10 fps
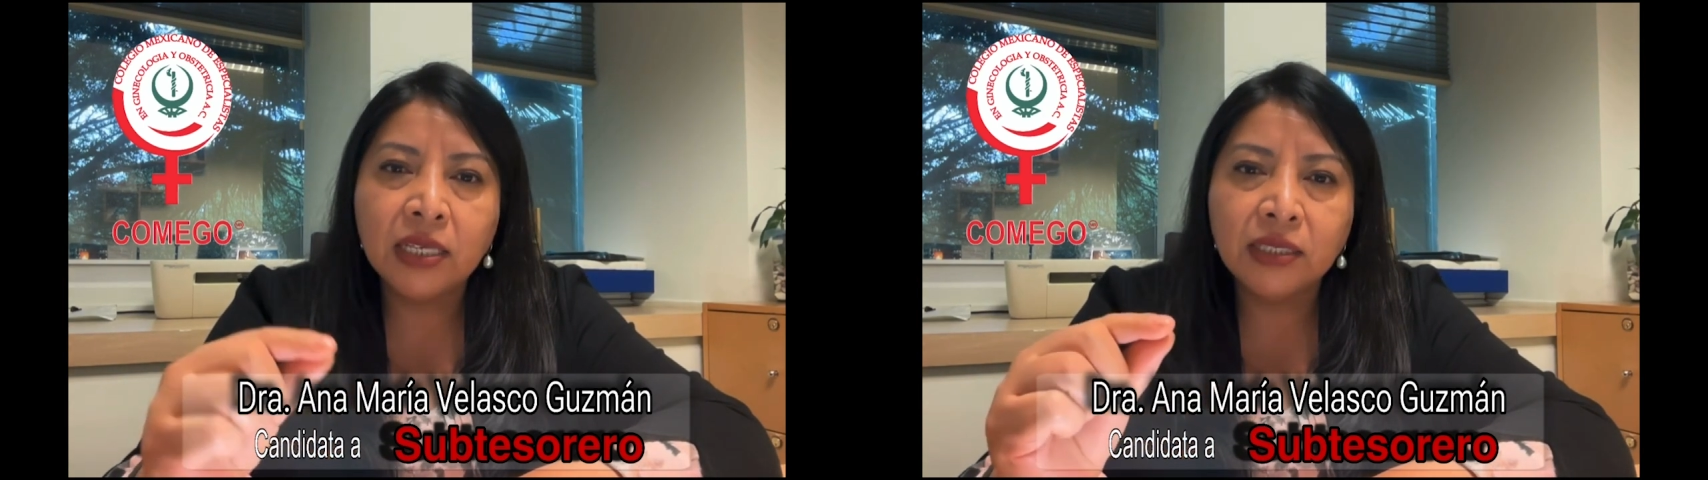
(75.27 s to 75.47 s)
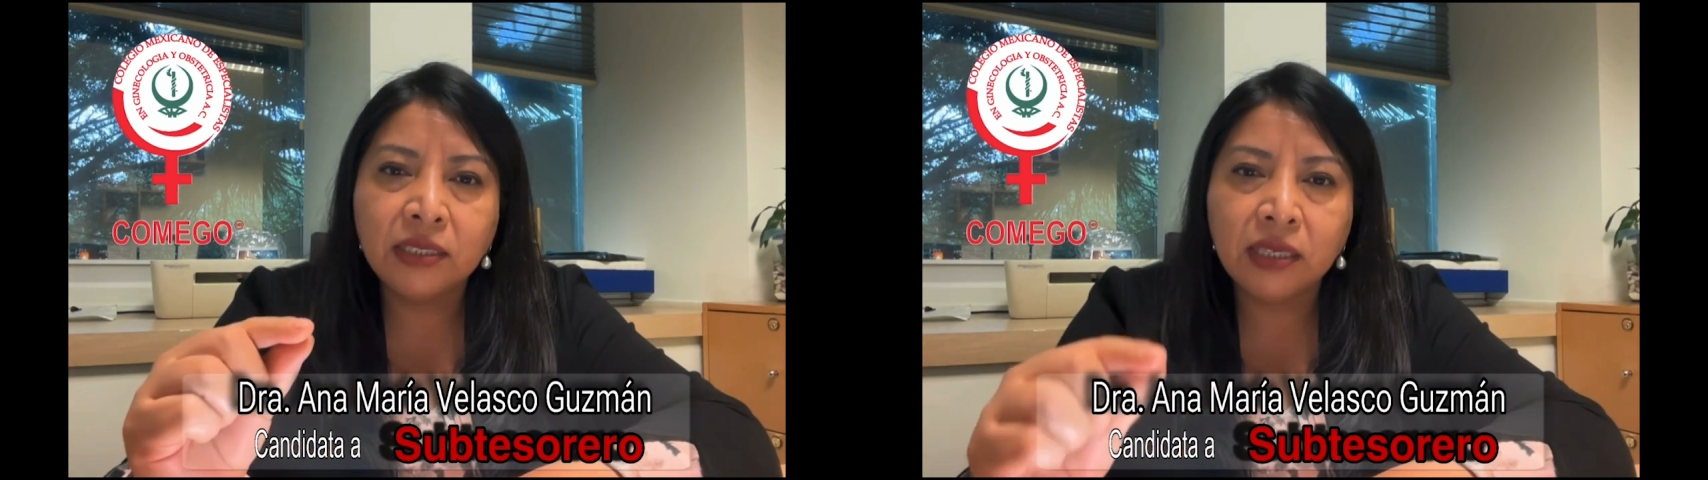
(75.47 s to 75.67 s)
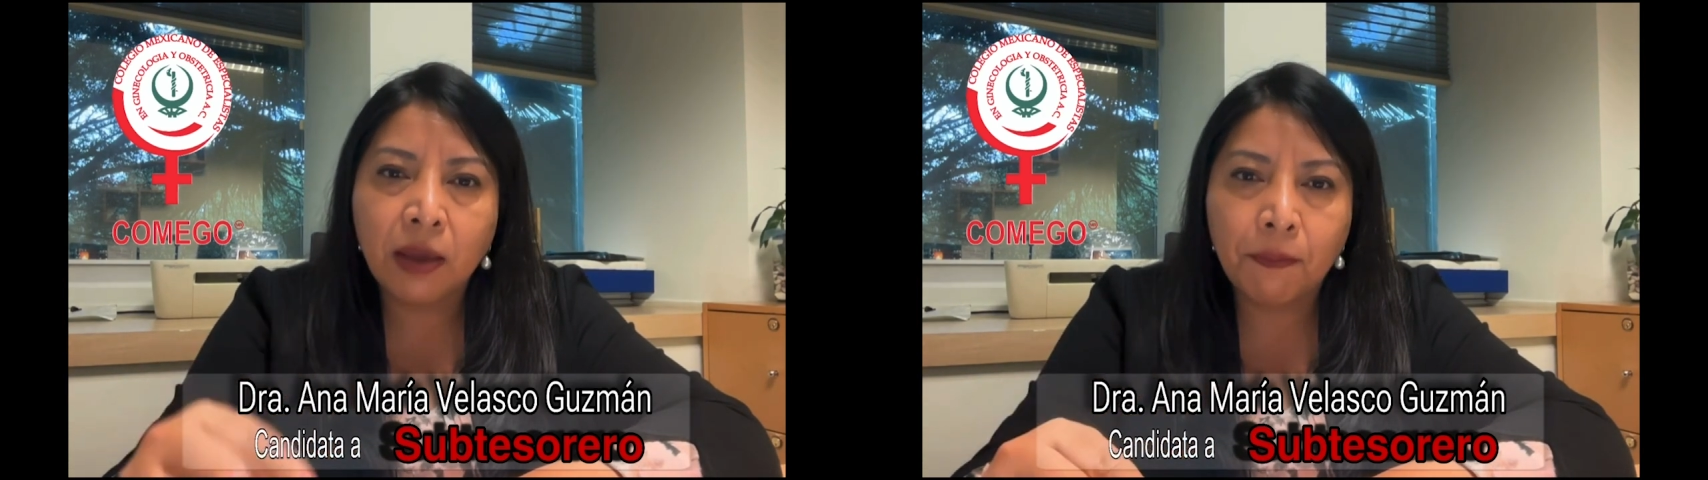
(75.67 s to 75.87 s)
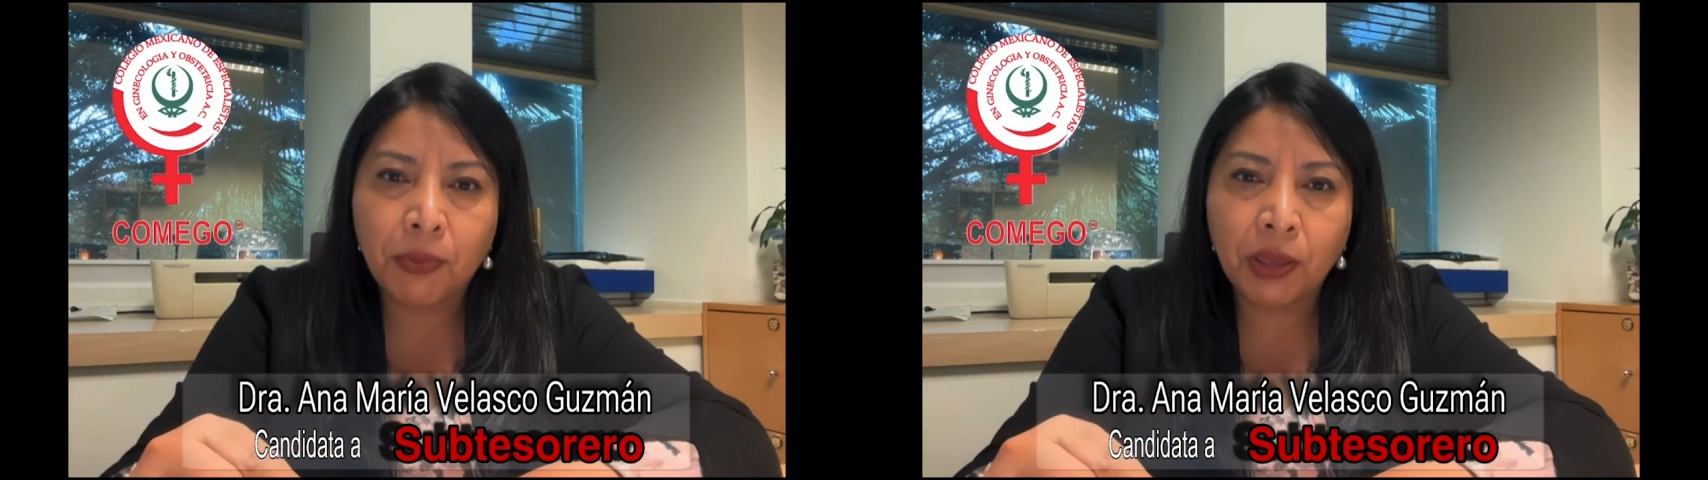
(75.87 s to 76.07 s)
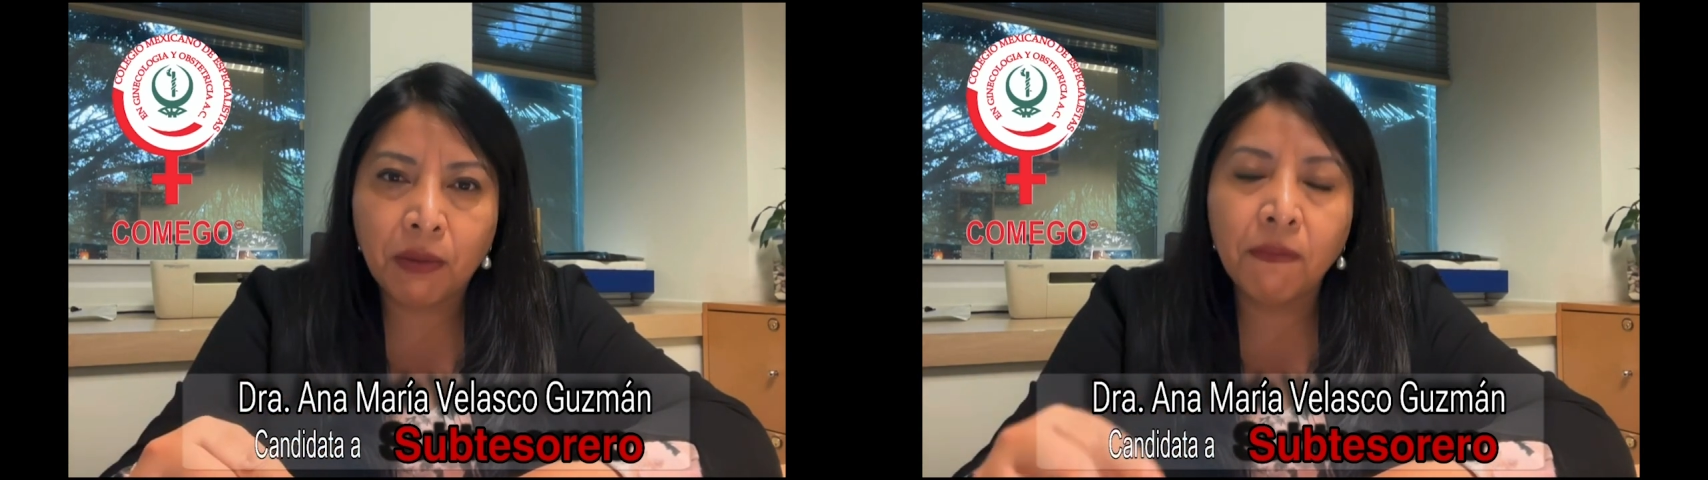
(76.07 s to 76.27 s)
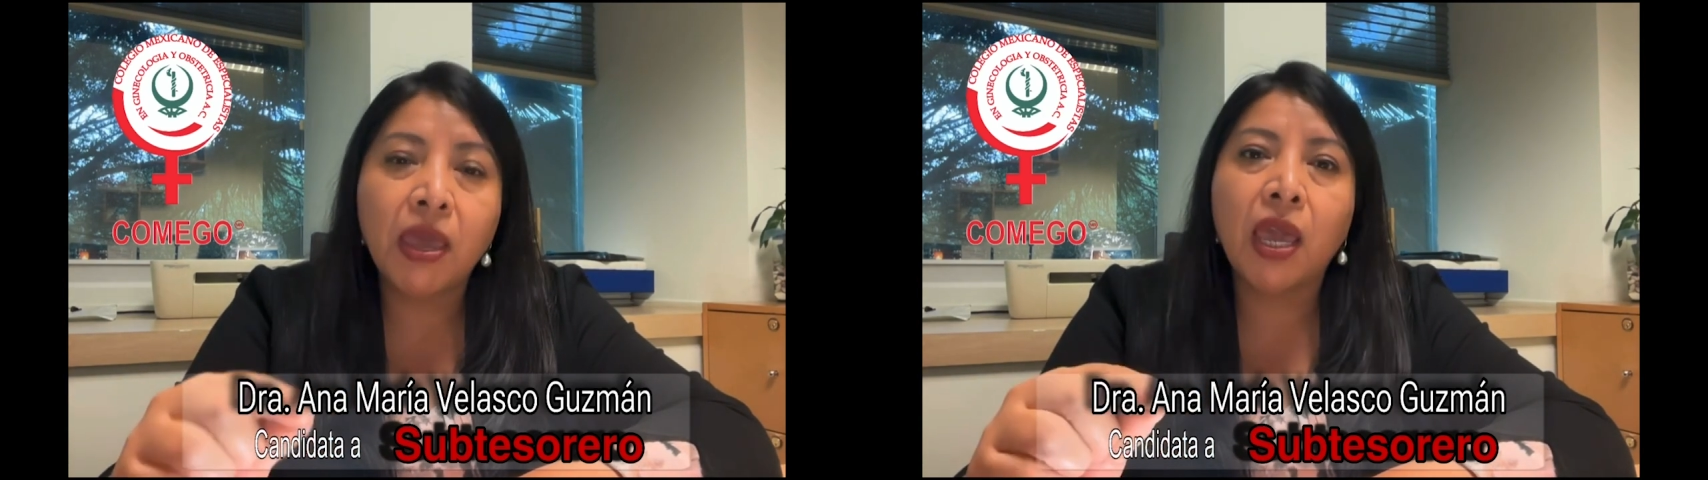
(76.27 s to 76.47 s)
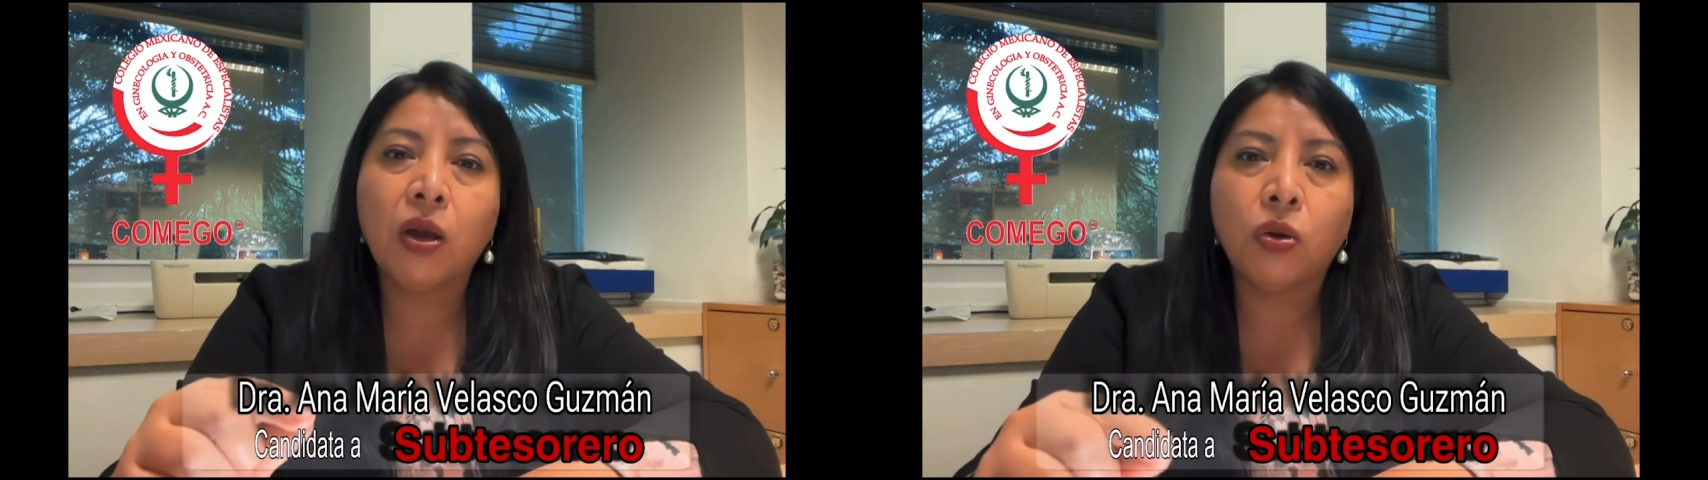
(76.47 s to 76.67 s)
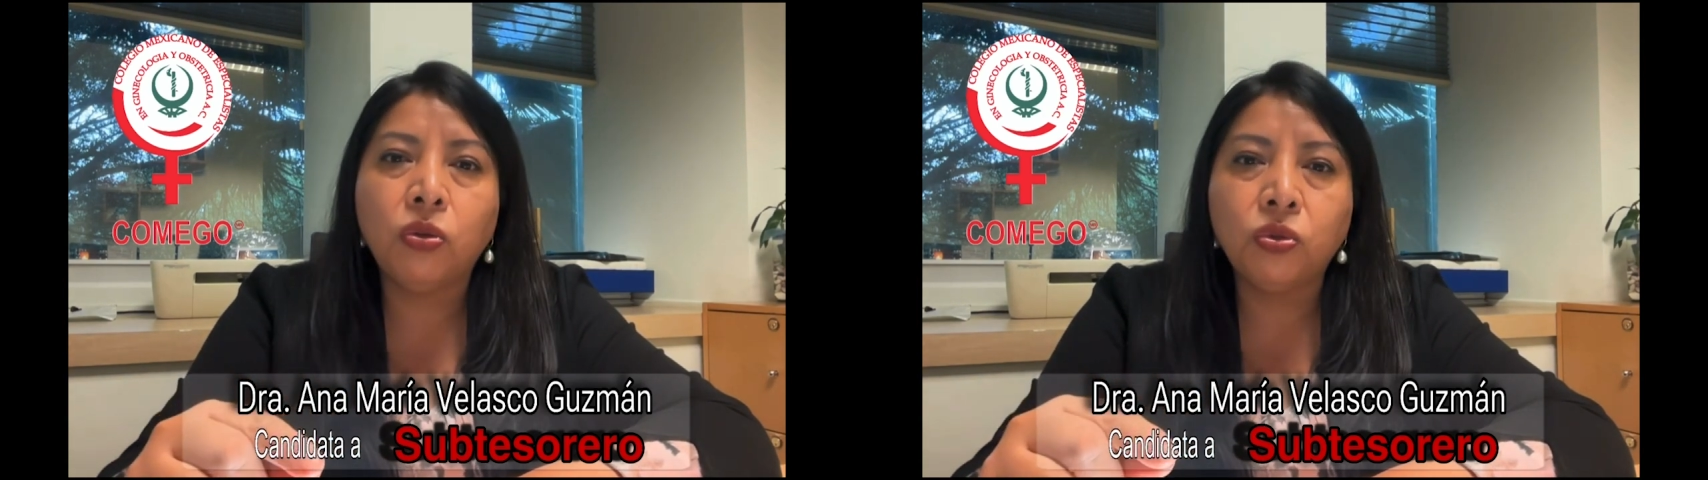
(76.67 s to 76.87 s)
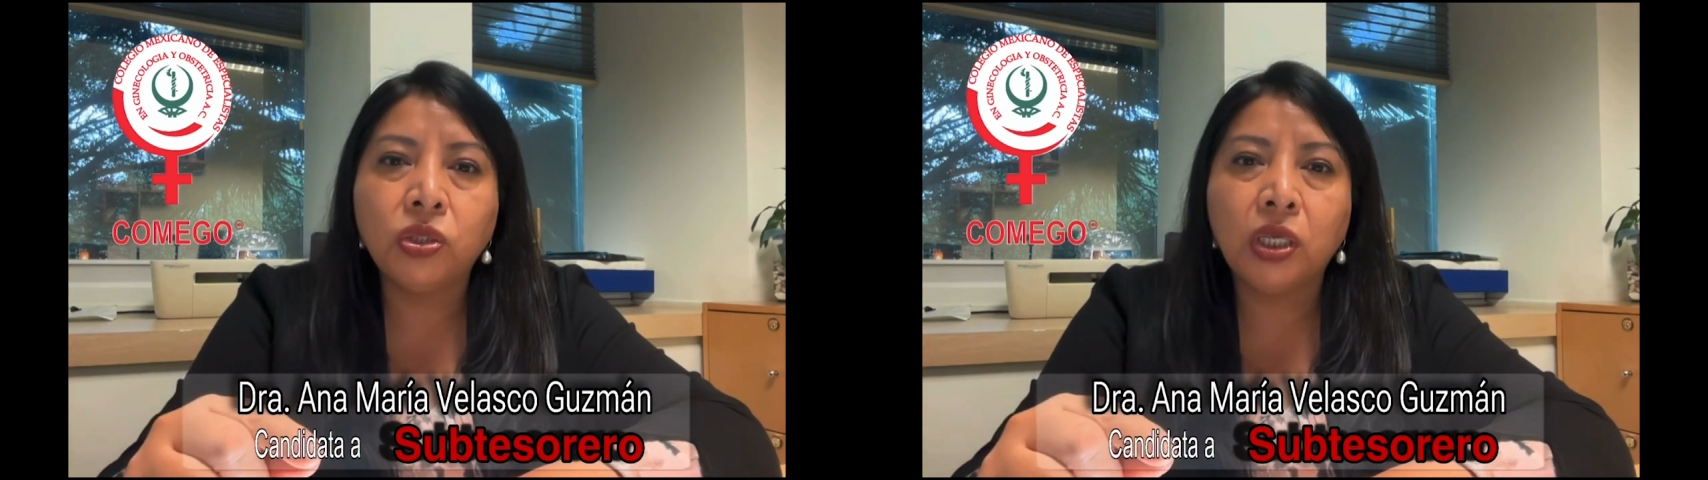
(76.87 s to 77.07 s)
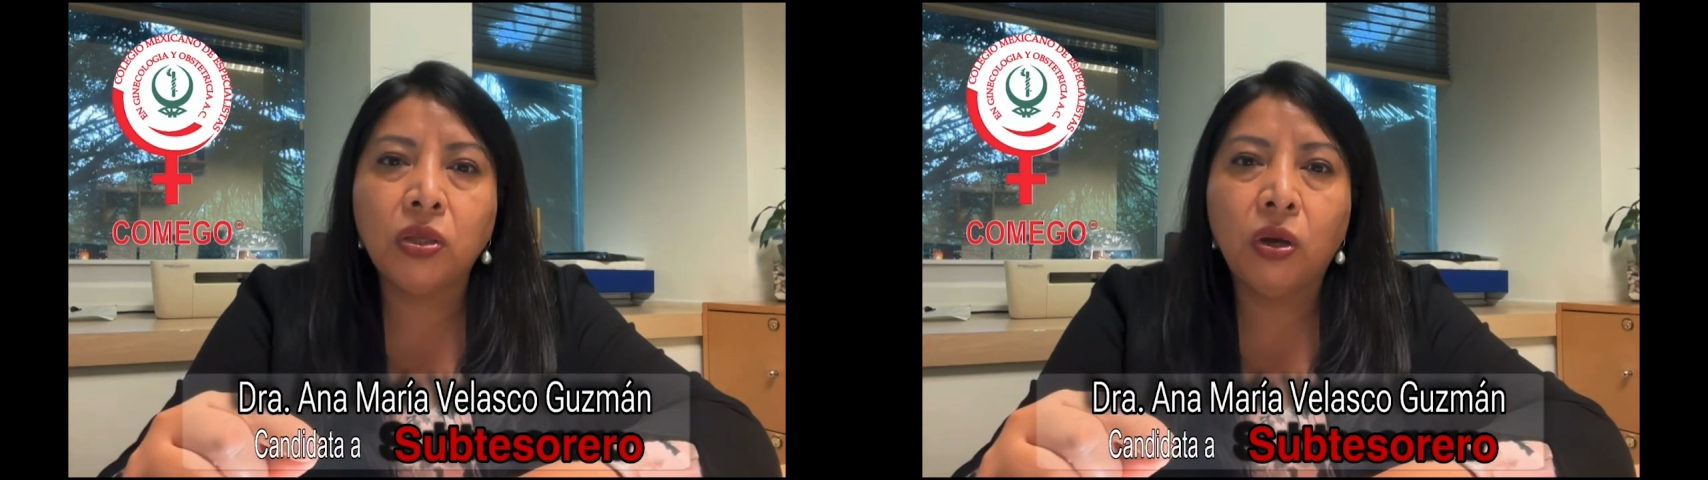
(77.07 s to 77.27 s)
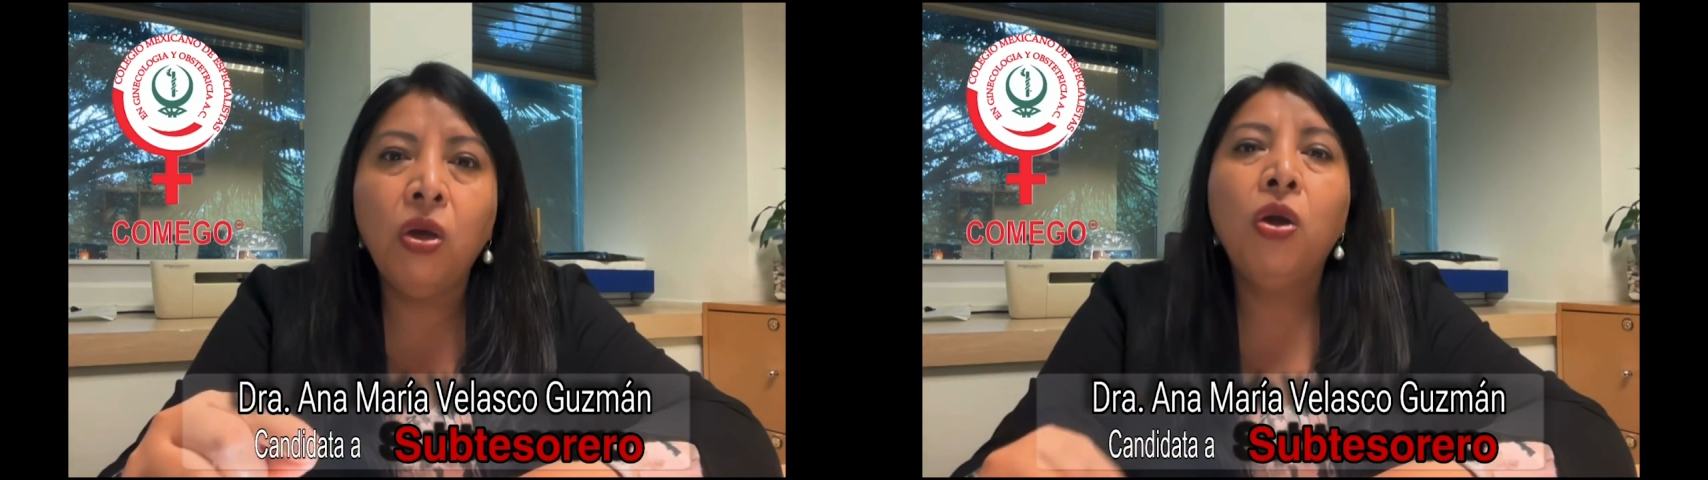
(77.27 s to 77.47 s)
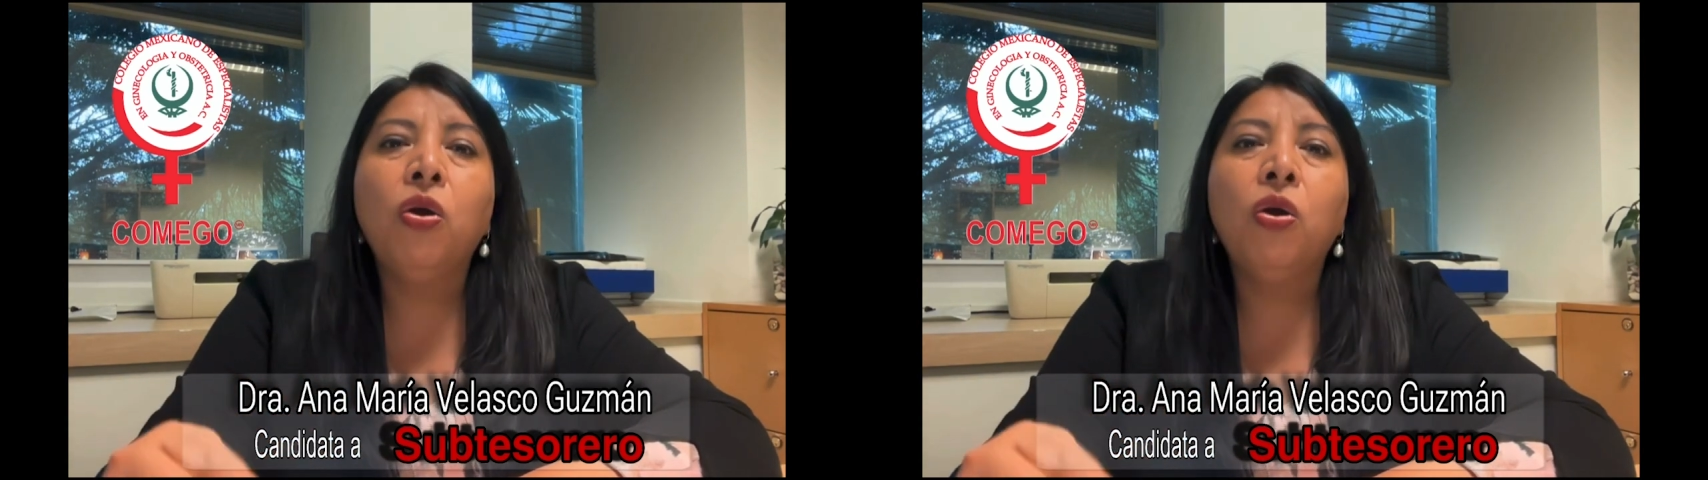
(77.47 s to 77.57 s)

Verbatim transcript: siempre me he conducido